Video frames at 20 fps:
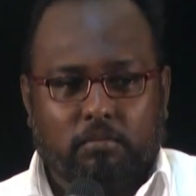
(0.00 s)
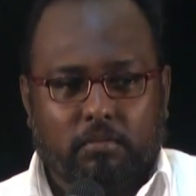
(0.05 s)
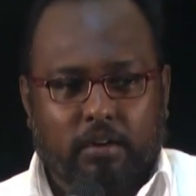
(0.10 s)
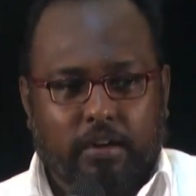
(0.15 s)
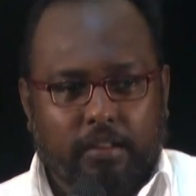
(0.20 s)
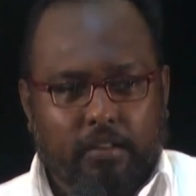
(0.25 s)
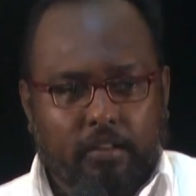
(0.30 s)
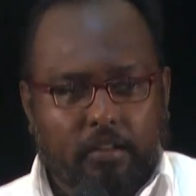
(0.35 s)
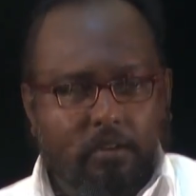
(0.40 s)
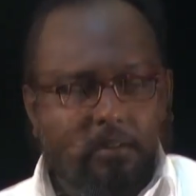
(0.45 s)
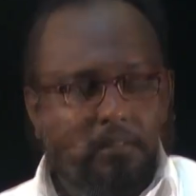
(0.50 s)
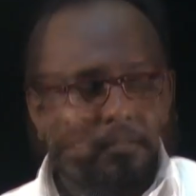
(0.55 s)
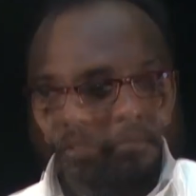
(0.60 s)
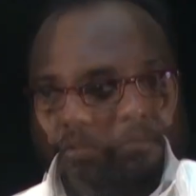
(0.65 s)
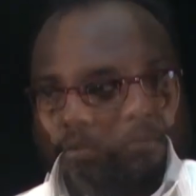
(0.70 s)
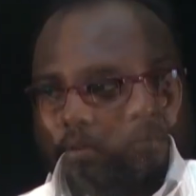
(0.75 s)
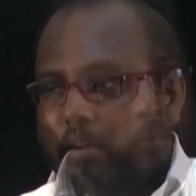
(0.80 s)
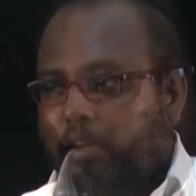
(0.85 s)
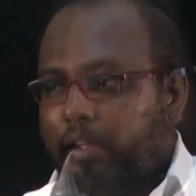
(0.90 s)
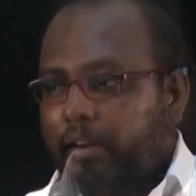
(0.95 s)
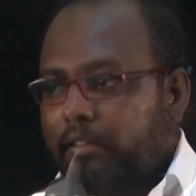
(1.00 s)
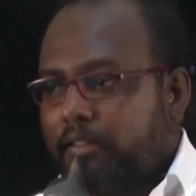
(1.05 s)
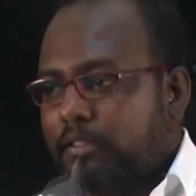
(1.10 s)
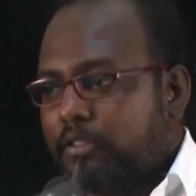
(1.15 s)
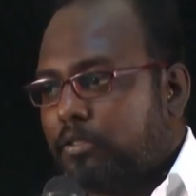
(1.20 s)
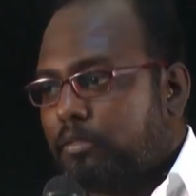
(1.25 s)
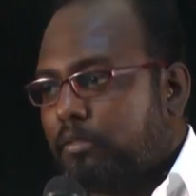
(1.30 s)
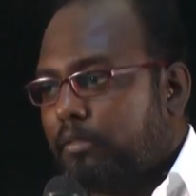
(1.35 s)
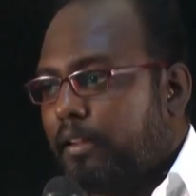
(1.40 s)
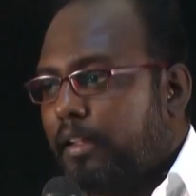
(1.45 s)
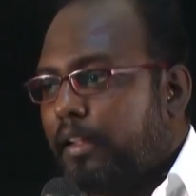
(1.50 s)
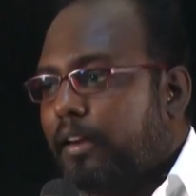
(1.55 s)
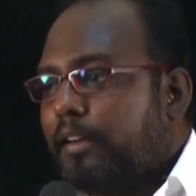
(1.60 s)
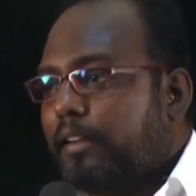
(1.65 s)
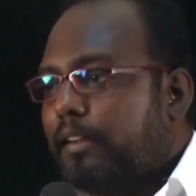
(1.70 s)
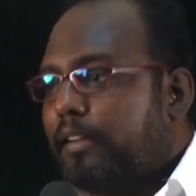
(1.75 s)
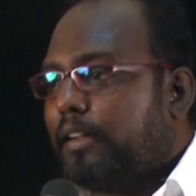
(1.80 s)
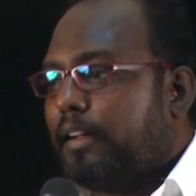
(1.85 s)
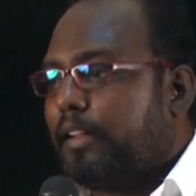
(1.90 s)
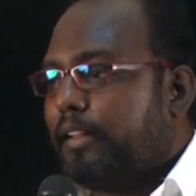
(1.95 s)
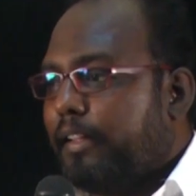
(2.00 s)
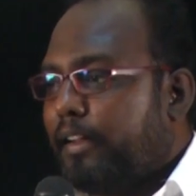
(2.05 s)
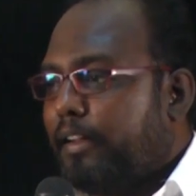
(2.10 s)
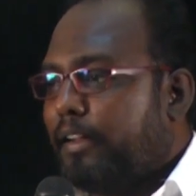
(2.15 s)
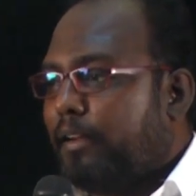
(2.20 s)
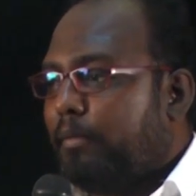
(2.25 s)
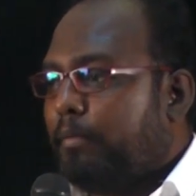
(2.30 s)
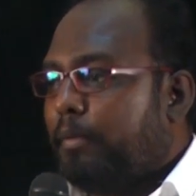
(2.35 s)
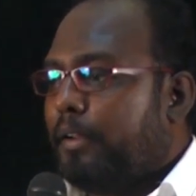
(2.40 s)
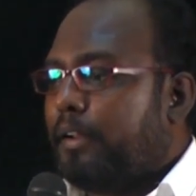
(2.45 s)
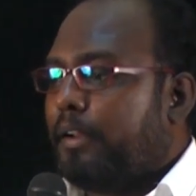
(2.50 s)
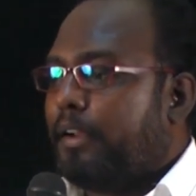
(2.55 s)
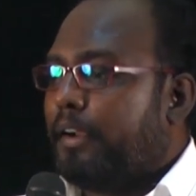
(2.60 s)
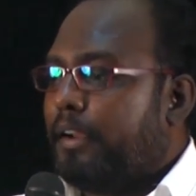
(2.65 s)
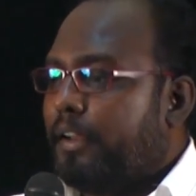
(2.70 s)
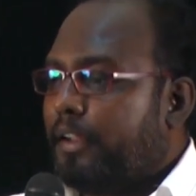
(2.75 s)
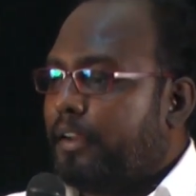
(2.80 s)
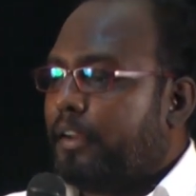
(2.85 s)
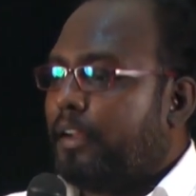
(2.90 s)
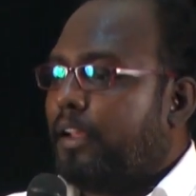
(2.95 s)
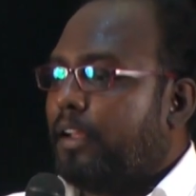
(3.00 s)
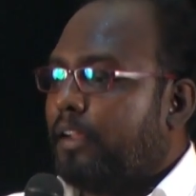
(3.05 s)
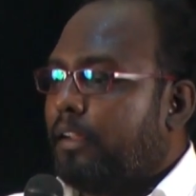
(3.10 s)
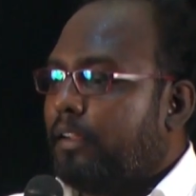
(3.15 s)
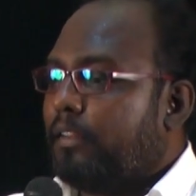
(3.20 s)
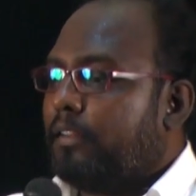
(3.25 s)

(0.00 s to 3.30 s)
மனிதன் ஒரு கருத்தை சொன்னார் அது என்ன அப்படின்னு கேட்டிங்கன்னா